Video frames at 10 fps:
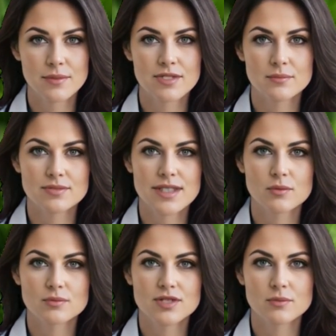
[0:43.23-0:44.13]
pedimos que
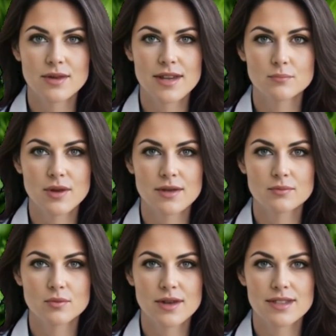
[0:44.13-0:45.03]
continuem
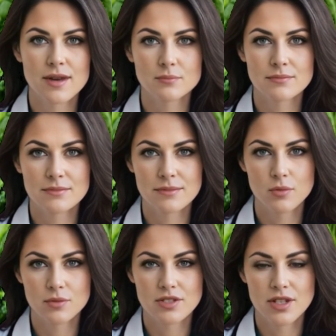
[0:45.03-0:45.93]
apoiando o canal,
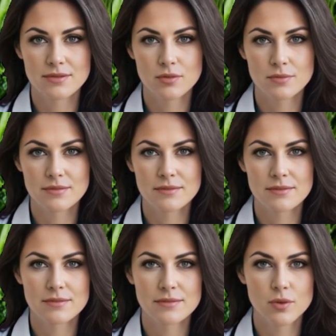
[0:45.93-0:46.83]
curtindo,
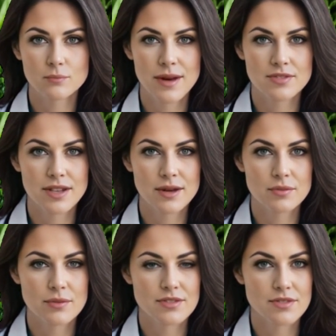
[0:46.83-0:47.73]

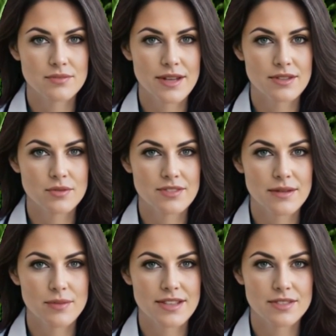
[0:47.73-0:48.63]
compartilhando nossos vídeos
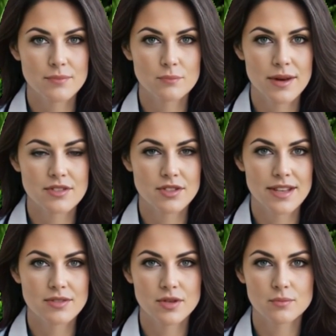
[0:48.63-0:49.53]
e principalmente
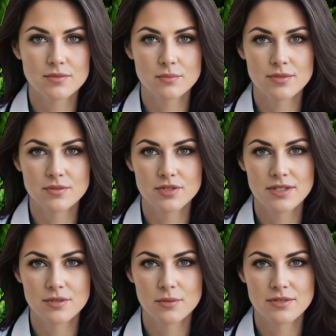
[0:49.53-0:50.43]
deixando suas
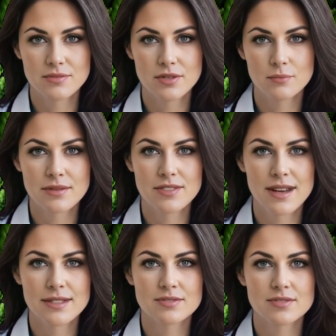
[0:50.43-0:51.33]
sugestões nos
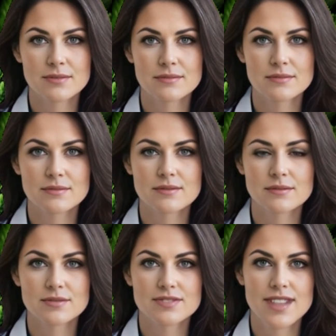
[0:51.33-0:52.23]
comentários.
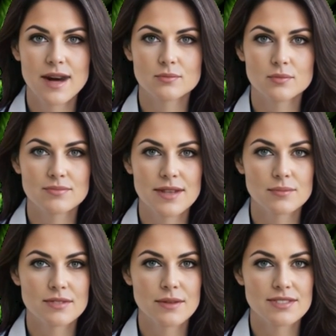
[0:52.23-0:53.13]
Se há algum
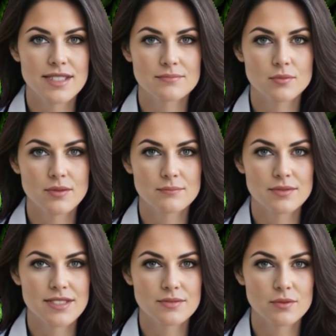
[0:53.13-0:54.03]
tema específico que
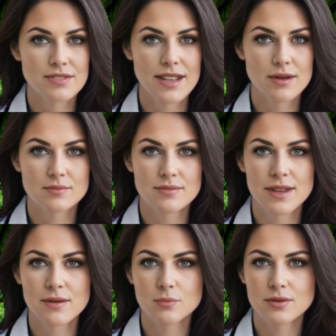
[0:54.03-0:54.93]
vocês gostariam de
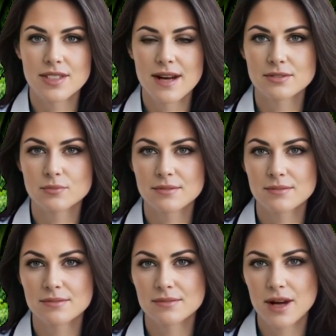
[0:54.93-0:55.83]
ver abordado,
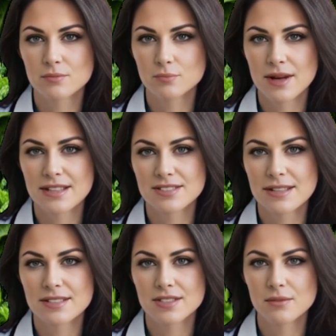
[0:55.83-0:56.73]
alguma
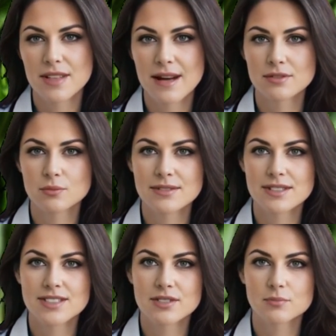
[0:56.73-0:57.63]
receita saudável que
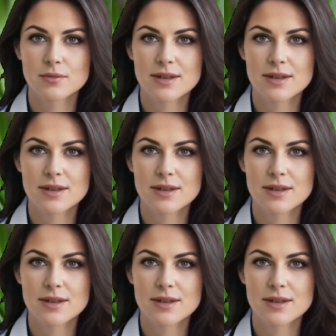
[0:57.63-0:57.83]
desejam